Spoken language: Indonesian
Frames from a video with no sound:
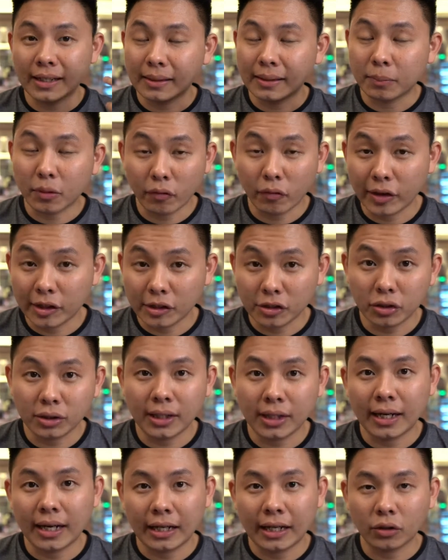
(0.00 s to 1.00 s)
Eh,
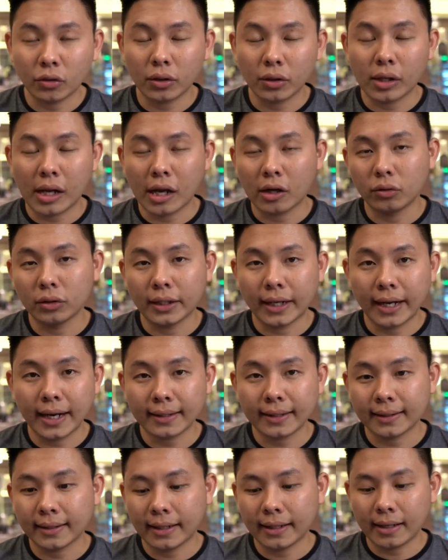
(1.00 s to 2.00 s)
profesional atau ke akun
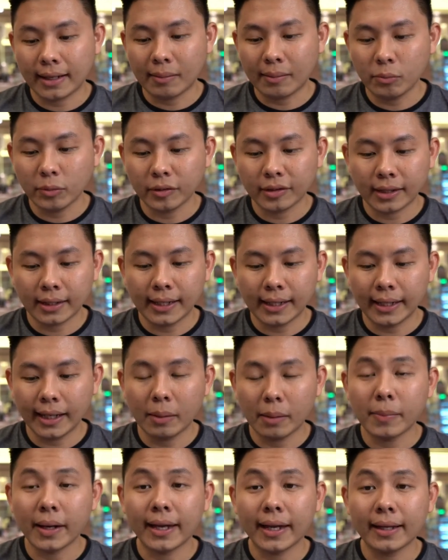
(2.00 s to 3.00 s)
creator ya, kamu bisa klik
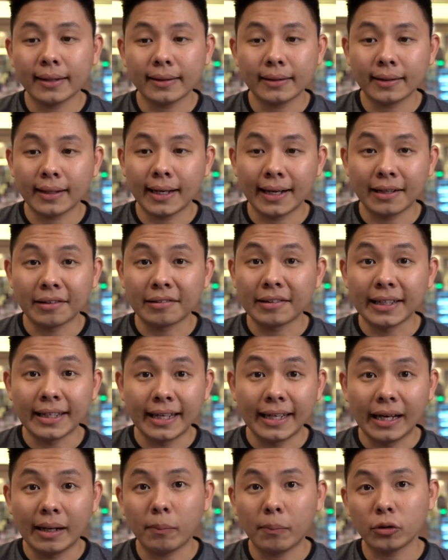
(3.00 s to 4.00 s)
yang bagian garis
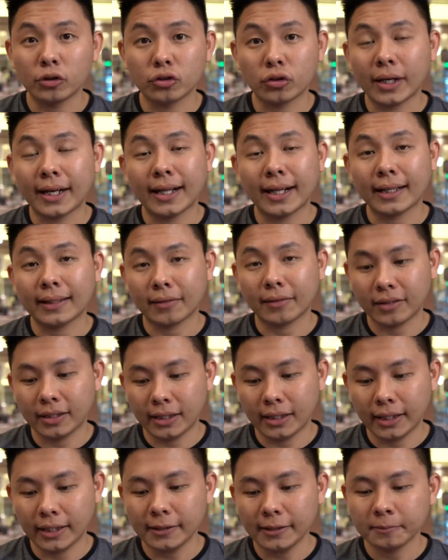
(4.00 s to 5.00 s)
tiga pojok kanan atas
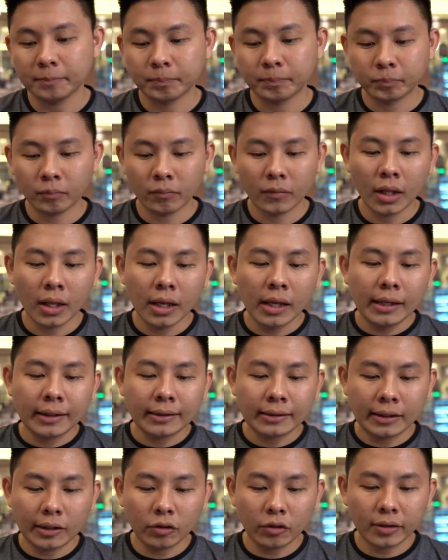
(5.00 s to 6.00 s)
ini.
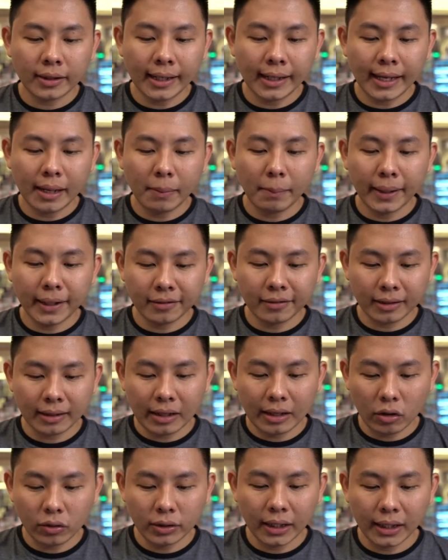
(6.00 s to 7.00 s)
Terus klik yang manage
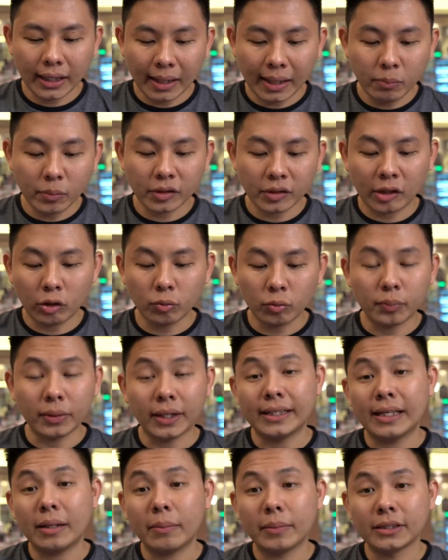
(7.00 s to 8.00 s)
account dan kamu bisa
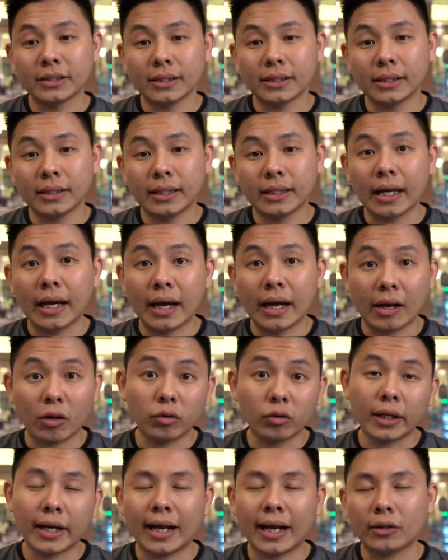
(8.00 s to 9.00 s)
ubahnya menjadi ya,
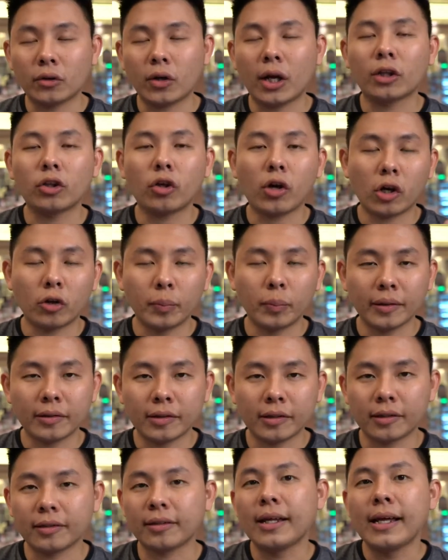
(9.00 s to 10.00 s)
akun kreator atau akun
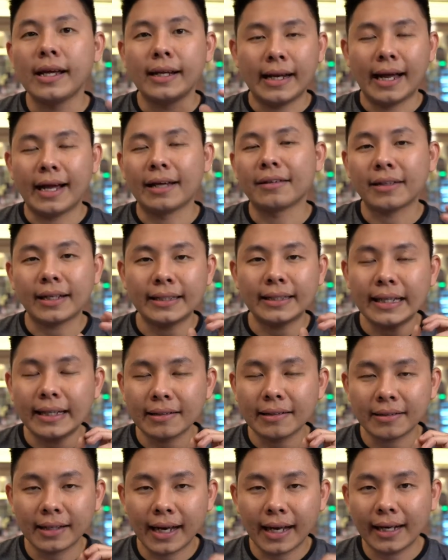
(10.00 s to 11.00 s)
bisnis. Nah,
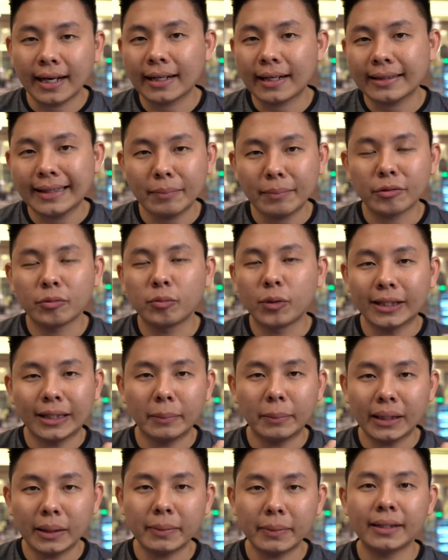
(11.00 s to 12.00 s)
sekadar tips buat
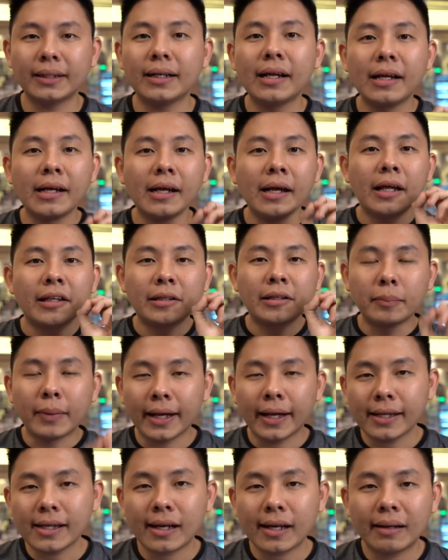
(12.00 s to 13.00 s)
teman-teman,
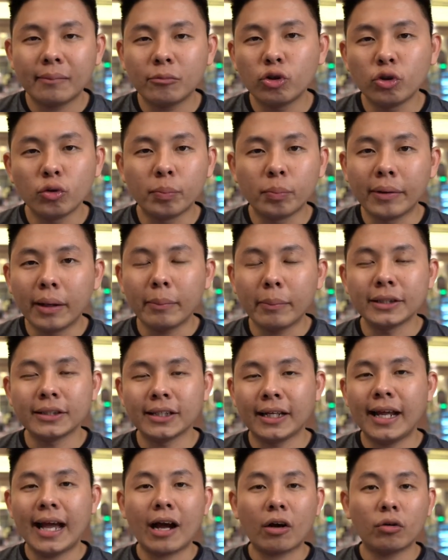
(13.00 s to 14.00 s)
sebaiknya kamu ubah
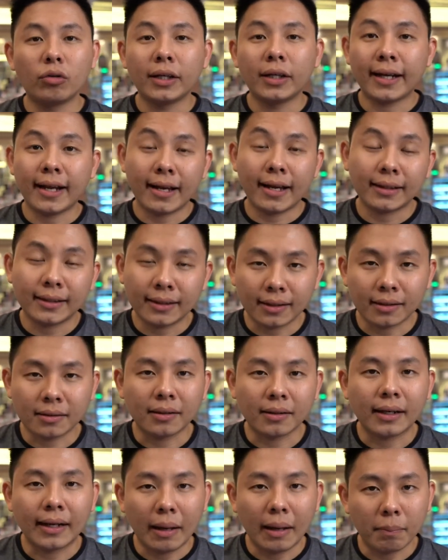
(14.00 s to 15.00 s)
menjadi akun creator.
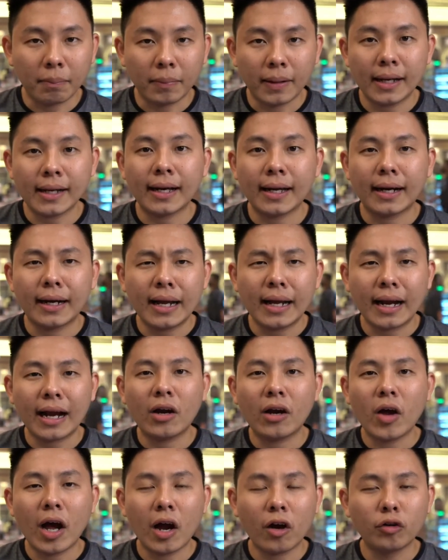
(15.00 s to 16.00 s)
Kenapa? Karena
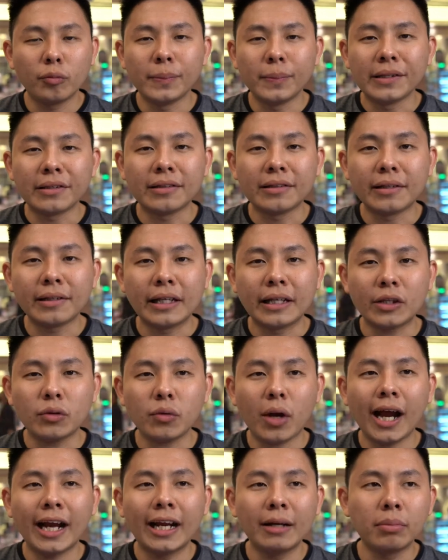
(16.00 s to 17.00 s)
kalau akun bisnis itu
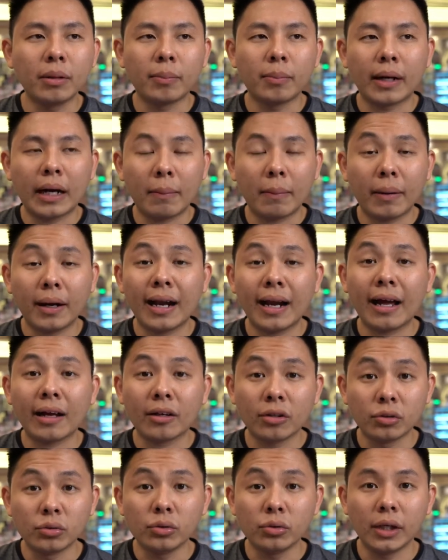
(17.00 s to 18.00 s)
ada beberapa
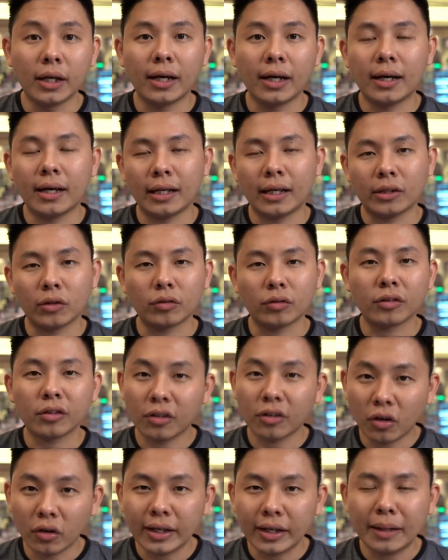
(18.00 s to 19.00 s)
lagu ya atau
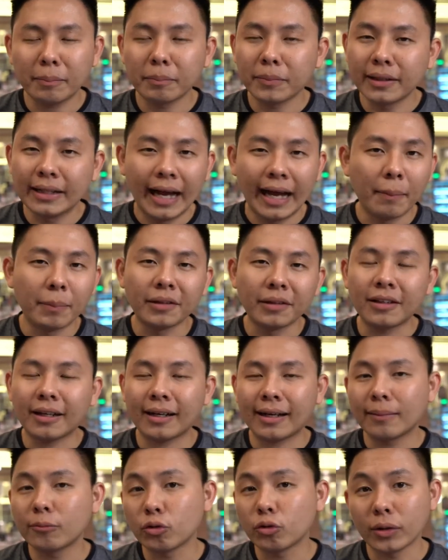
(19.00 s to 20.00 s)
song yang nggak bisa
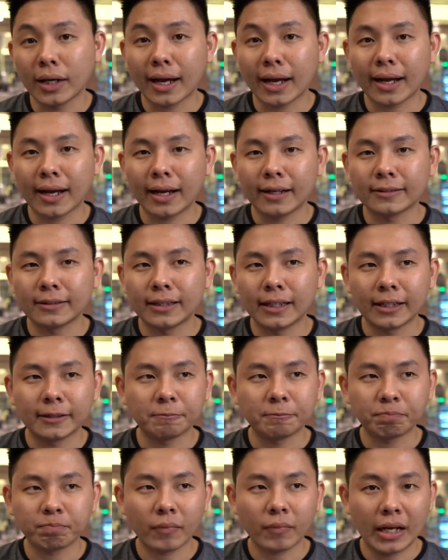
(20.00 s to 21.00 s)
kamu gunakan
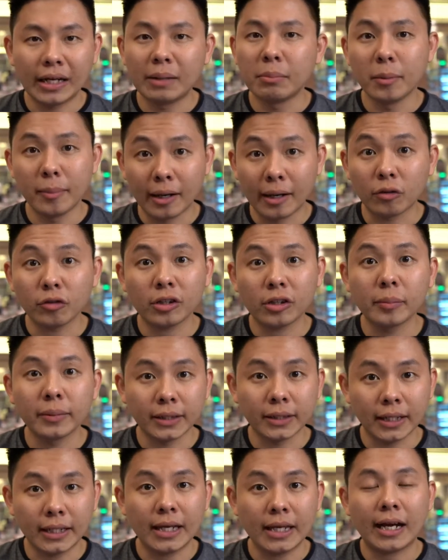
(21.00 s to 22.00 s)
dan lebih bagus
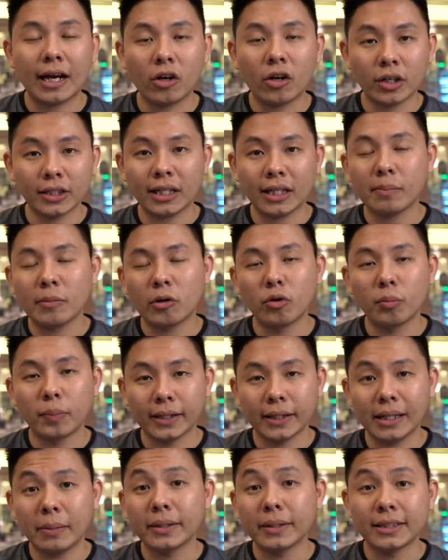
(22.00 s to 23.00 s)
sebenarnya kalau kita
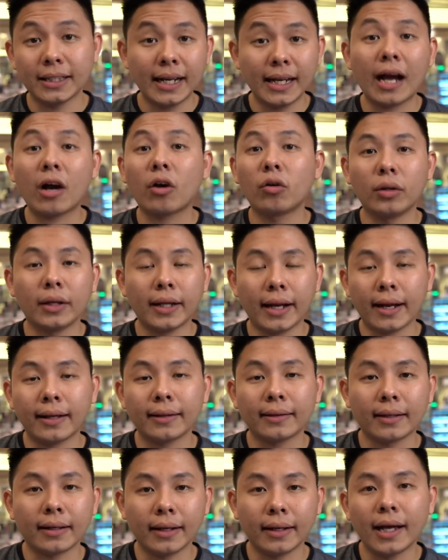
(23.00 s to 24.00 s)
mengubahnya menjadi akun
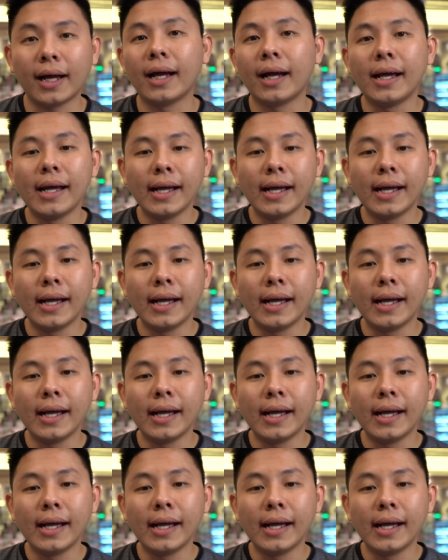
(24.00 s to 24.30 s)
kreator ya.